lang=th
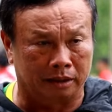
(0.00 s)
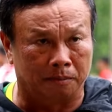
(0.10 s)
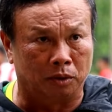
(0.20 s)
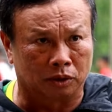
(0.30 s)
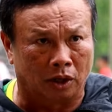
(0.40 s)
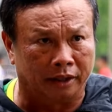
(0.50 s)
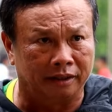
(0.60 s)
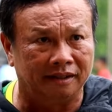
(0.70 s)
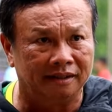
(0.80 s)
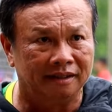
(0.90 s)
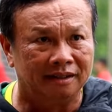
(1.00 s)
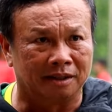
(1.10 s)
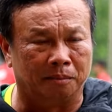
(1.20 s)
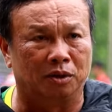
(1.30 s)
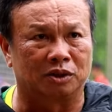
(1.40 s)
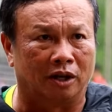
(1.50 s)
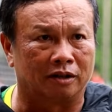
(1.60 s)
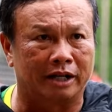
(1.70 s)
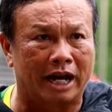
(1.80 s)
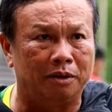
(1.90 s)
สโมสรสโมสร
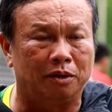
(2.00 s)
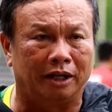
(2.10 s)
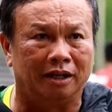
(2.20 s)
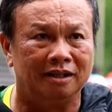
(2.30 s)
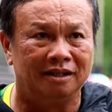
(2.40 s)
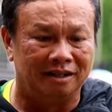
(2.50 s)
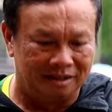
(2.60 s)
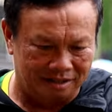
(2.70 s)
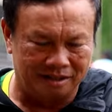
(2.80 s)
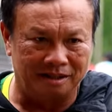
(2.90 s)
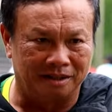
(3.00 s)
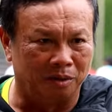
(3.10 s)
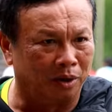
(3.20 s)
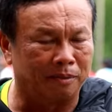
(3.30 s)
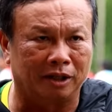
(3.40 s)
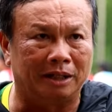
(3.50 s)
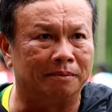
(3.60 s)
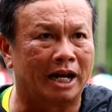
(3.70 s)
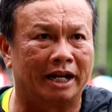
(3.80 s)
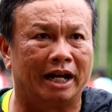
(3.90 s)
ก็ได้ด้วยโดยเฉพาะที
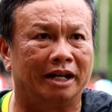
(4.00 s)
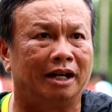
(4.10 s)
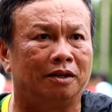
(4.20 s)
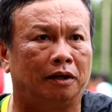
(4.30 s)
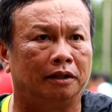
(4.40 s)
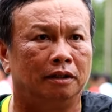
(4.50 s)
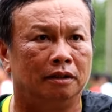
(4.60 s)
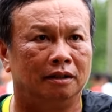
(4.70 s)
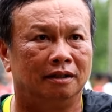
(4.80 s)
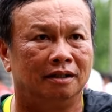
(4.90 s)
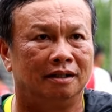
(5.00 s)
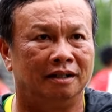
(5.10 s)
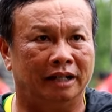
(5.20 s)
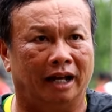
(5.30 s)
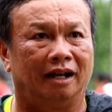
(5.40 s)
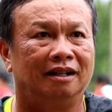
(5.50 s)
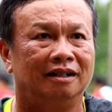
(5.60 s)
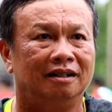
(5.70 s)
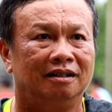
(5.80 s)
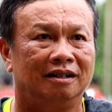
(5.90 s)
มชาติได้แน่นอนเนี่ย
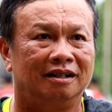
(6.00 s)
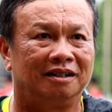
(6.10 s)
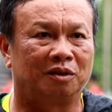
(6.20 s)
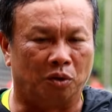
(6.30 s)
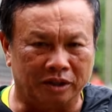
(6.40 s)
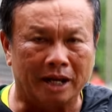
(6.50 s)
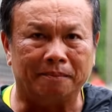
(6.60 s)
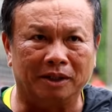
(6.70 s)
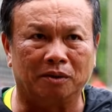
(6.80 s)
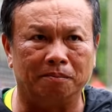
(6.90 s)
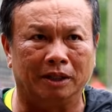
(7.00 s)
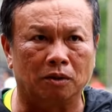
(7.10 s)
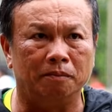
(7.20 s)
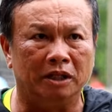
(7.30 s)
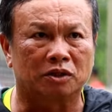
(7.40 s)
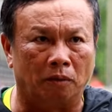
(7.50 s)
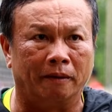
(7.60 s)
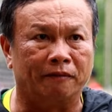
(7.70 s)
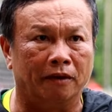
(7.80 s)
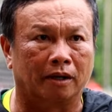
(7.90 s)
ตรงเนี้ยมันต้องมันต้องมีส่ง
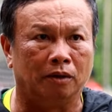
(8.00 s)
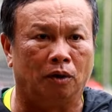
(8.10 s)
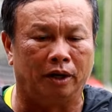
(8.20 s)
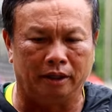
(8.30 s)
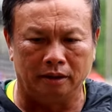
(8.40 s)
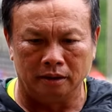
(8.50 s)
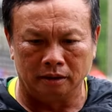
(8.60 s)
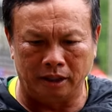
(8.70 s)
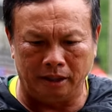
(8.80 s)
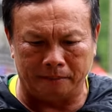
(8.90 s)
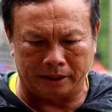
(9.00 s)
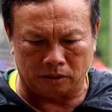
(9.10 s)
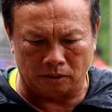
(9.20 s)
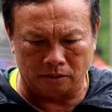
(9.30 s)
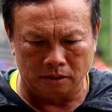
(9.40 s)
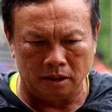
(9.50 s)
ไปฝึกโดยที่มันต้อง